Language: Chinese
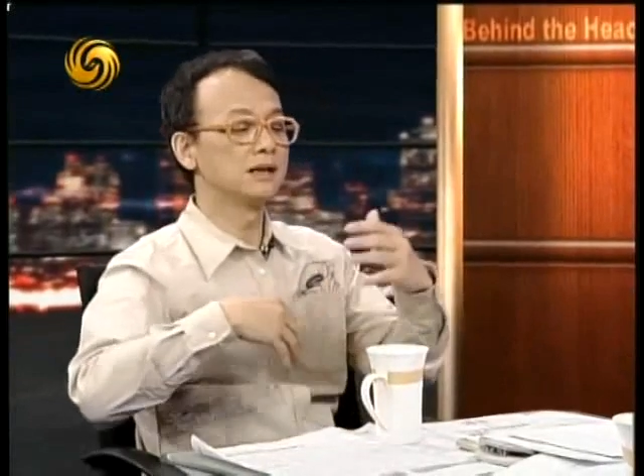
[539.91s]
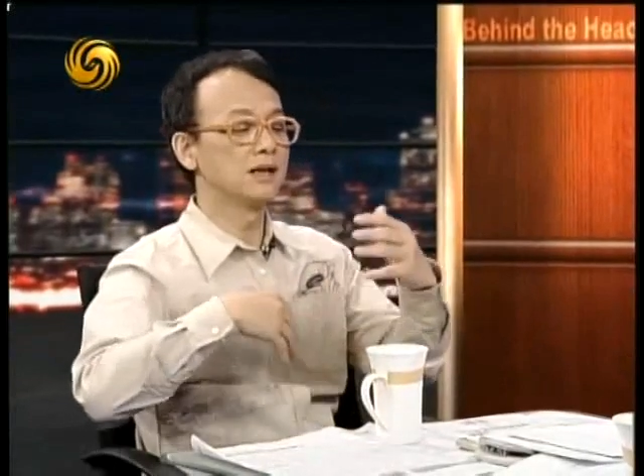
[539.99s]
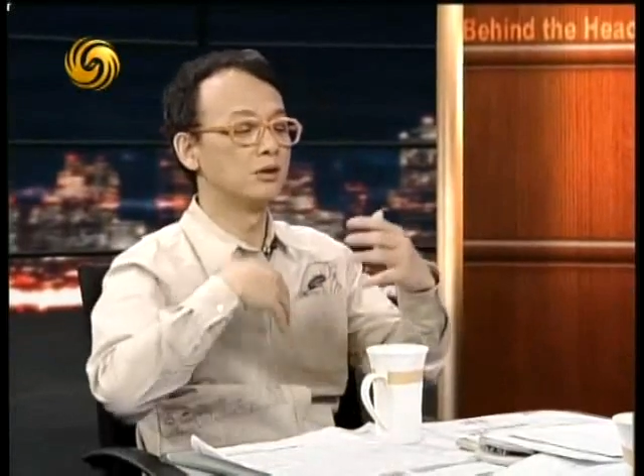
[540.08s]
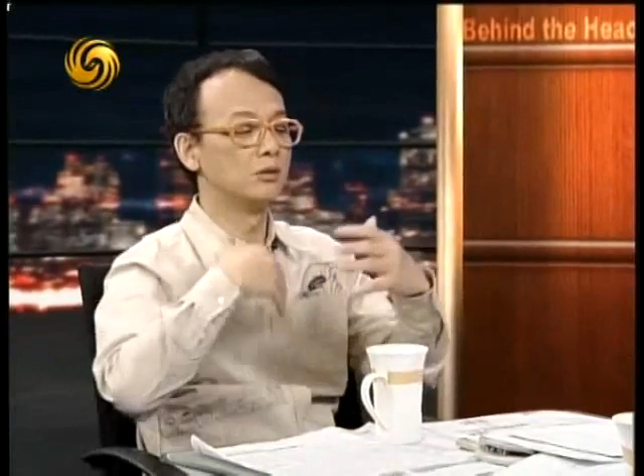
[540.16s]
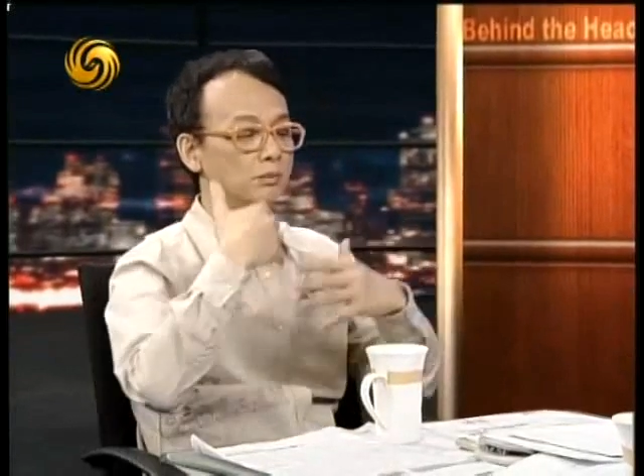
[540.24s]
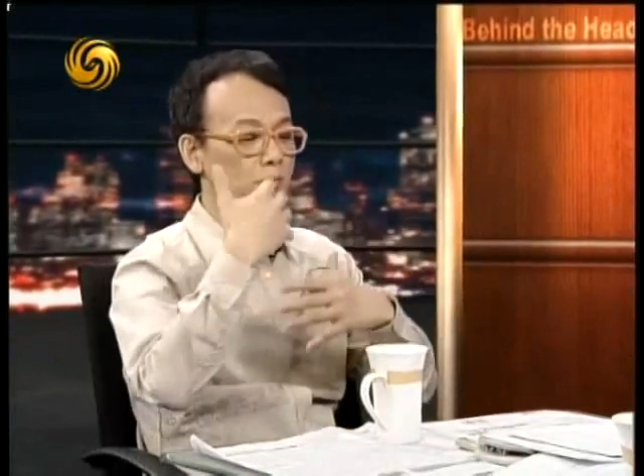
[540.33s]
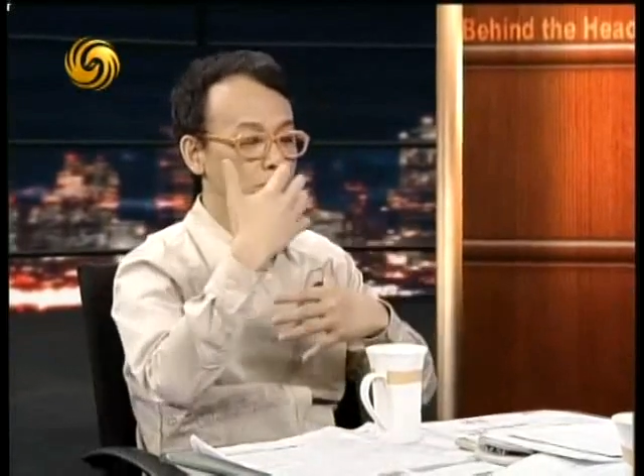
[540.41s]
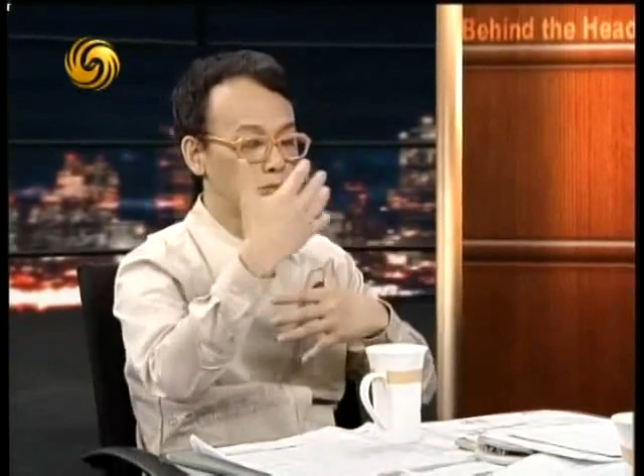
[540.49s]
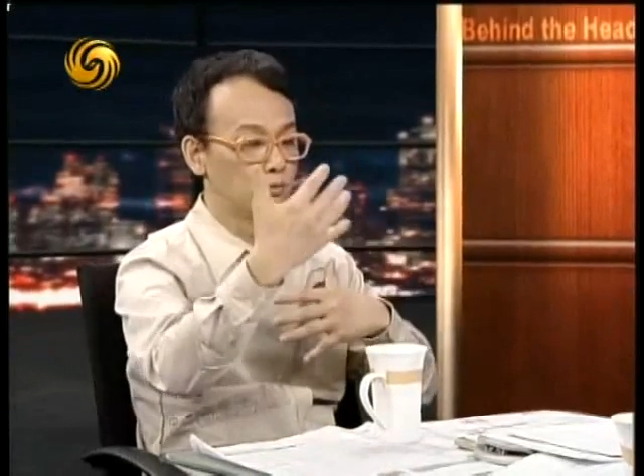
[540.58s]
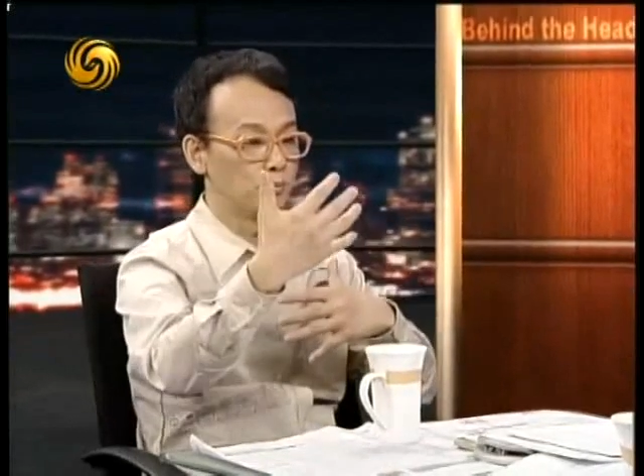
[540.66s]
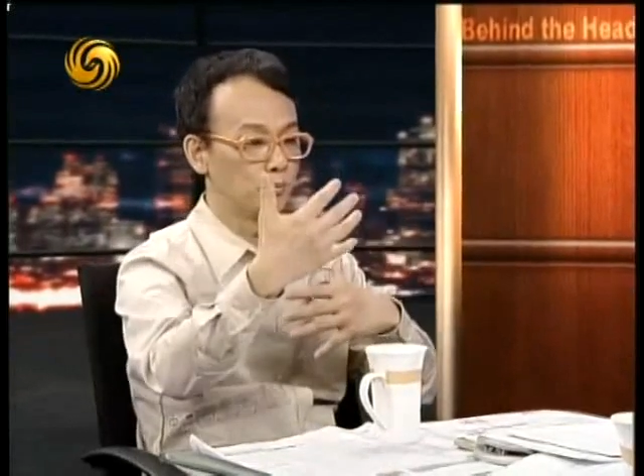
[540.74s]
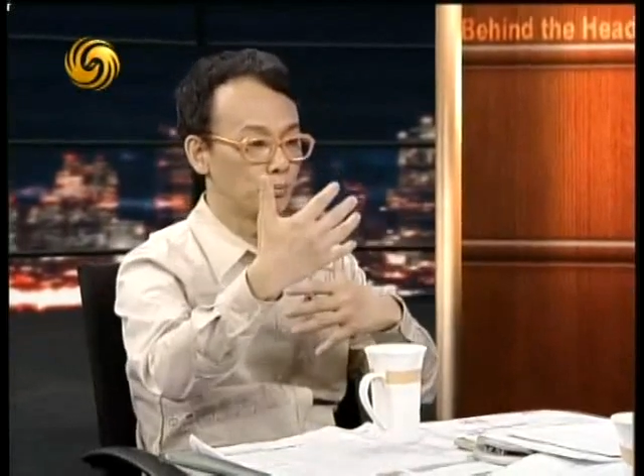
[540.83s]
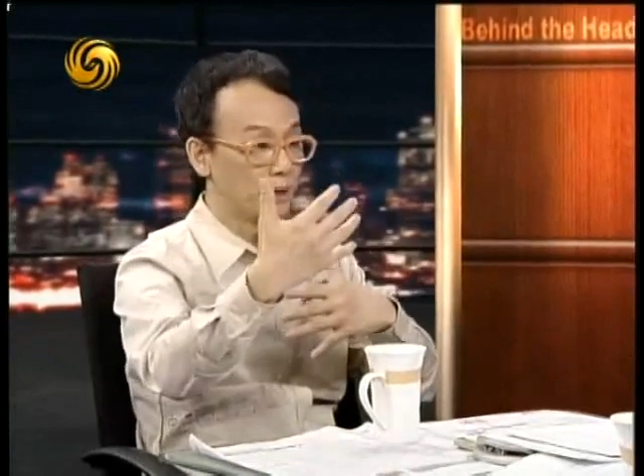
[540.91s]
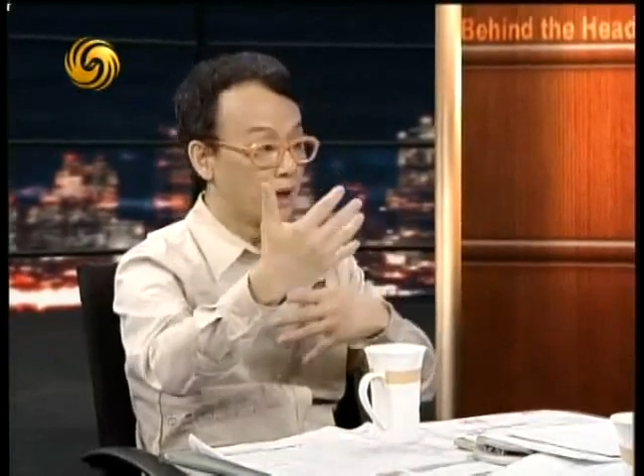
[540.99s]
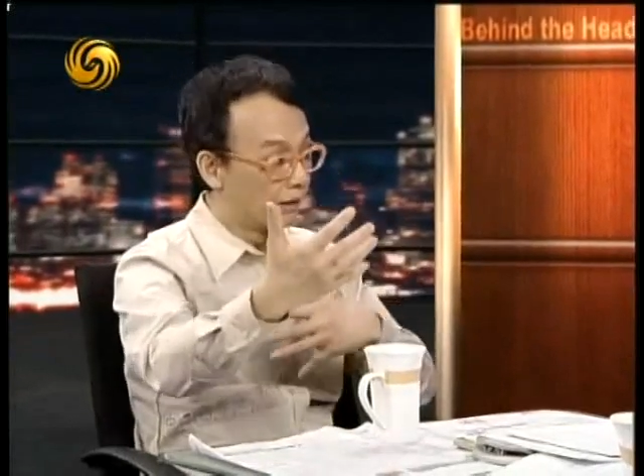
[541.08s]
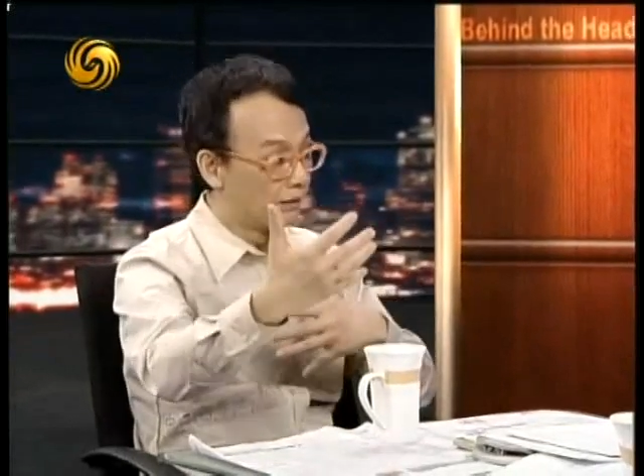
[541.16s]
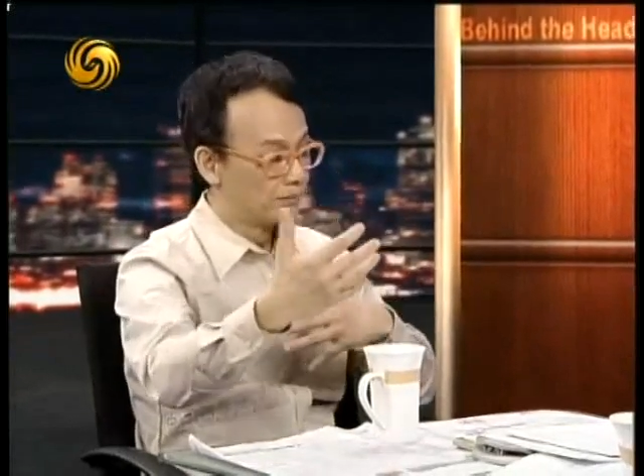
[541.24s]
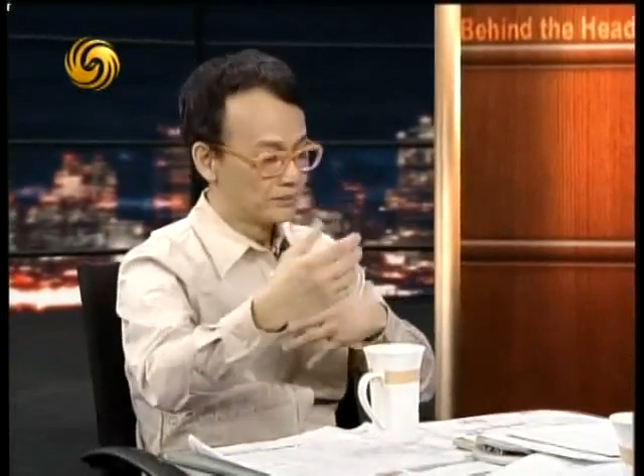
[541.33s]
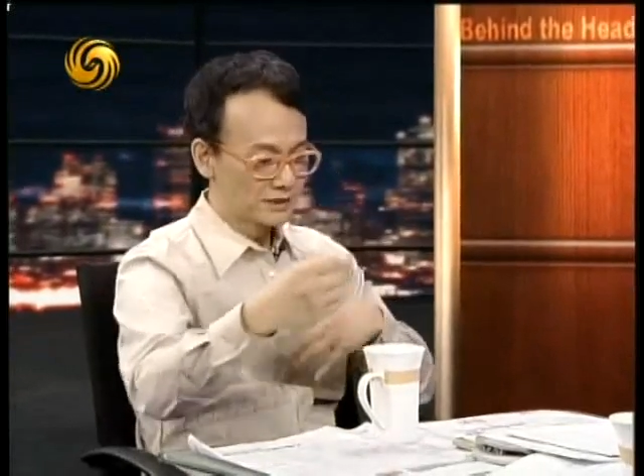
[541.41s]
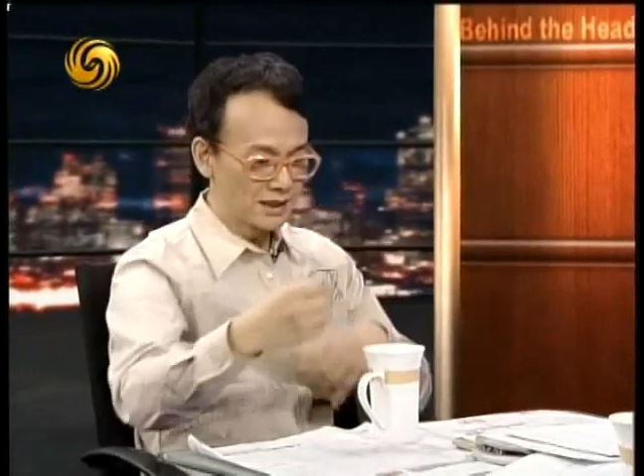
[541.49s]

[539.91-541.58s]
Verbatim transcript: 应该有目标，